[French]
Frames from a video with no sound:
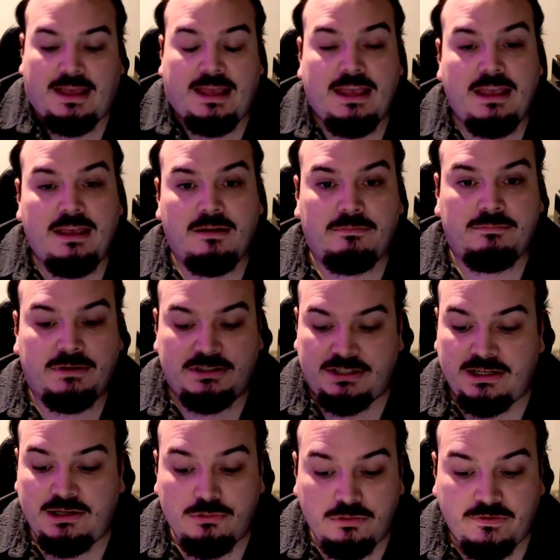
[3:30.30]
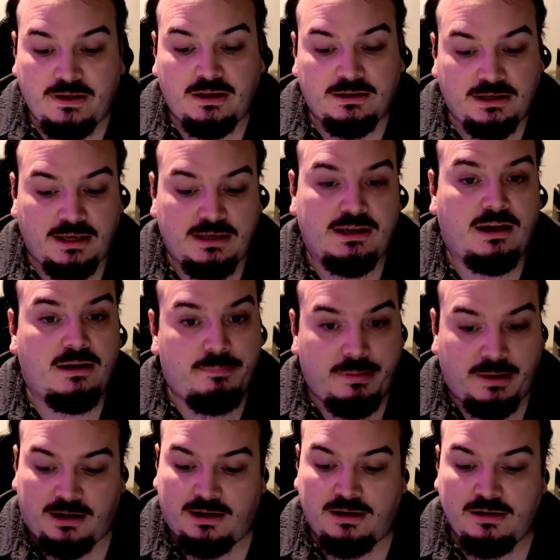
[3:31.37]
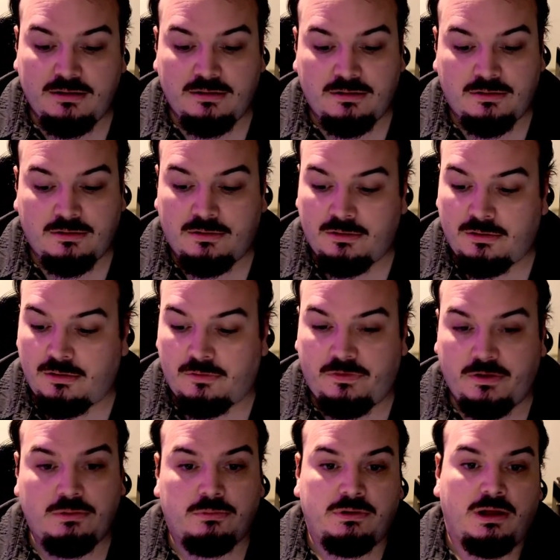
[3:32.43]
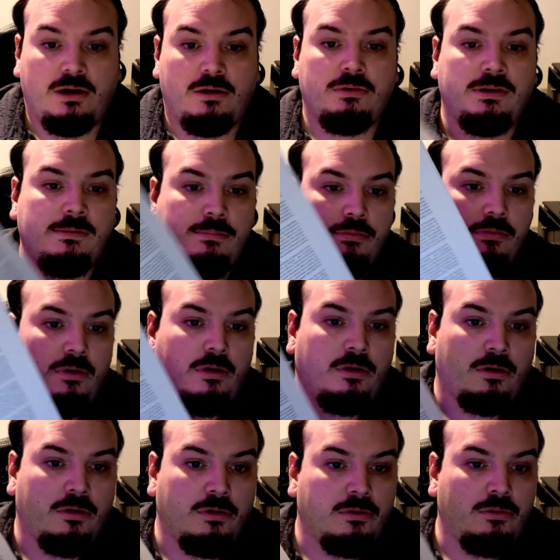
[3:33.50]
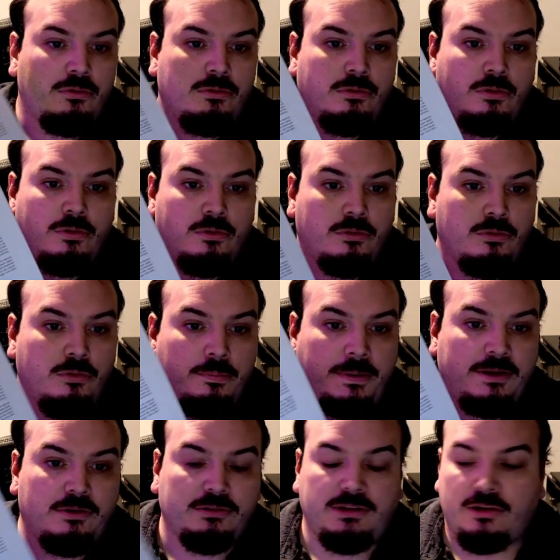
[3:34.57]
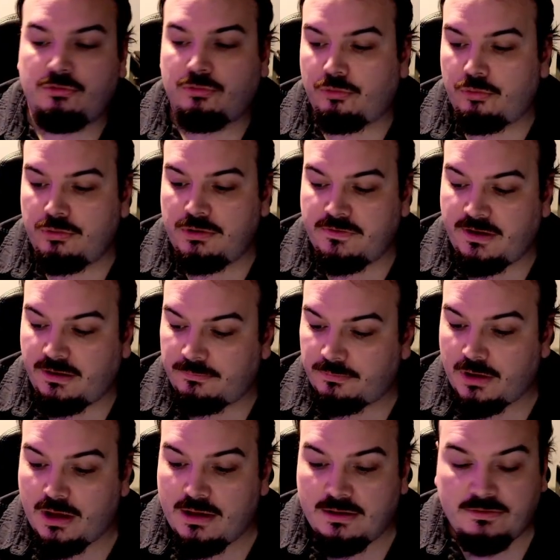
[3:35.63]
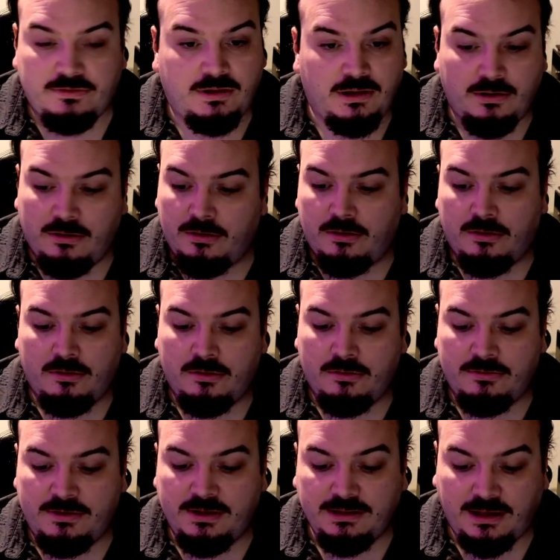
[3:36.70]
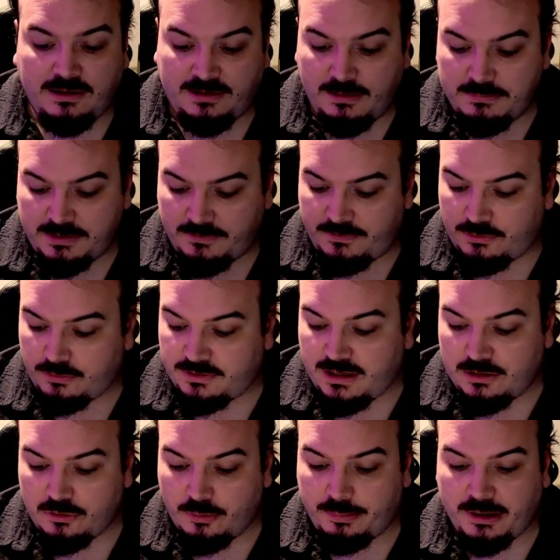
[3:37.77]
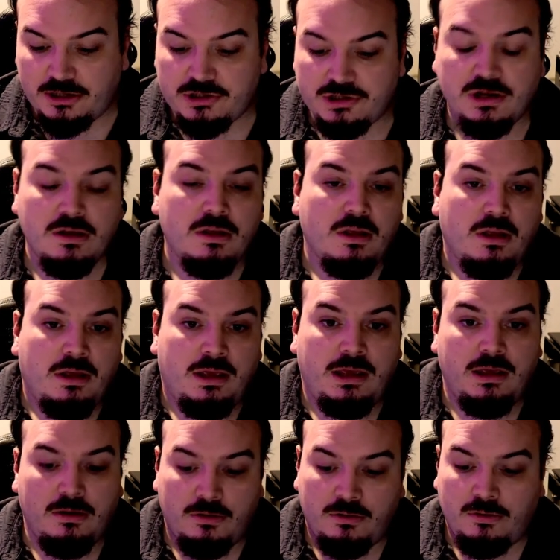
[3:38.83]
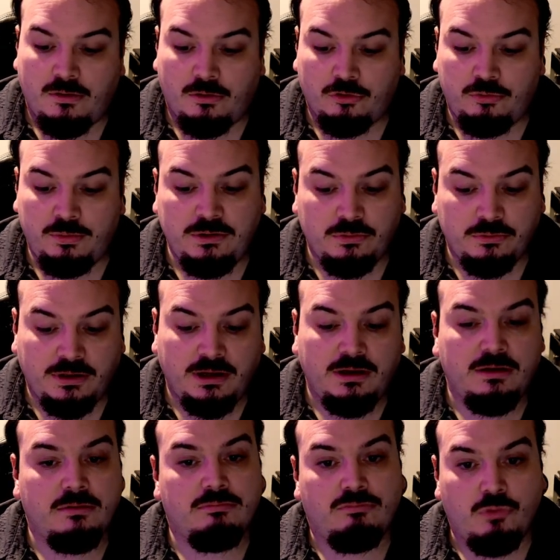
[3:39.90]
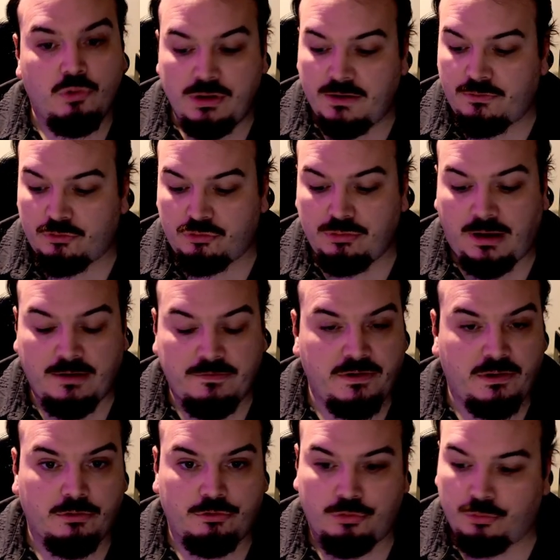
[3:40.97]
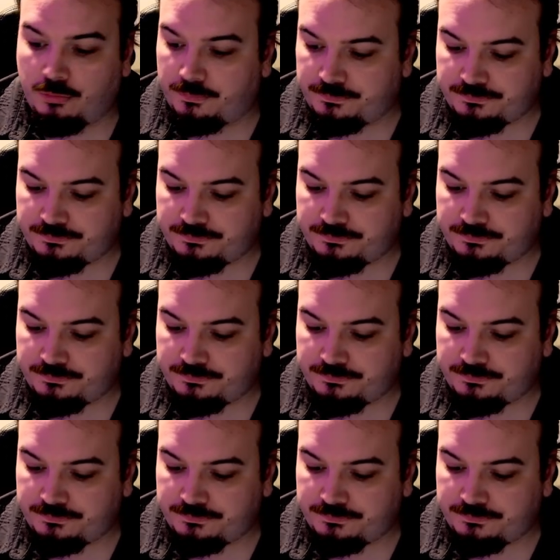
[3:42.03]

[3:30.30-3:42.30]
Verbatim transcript: Et j'ai découvert Greka par là. Euh, en fait, on a au début euh, une, une, présentation de l'univers. C'est euh, très simple, ça fait que quelques pages. Et euh, ensuite, on a une aventure à faire en solo.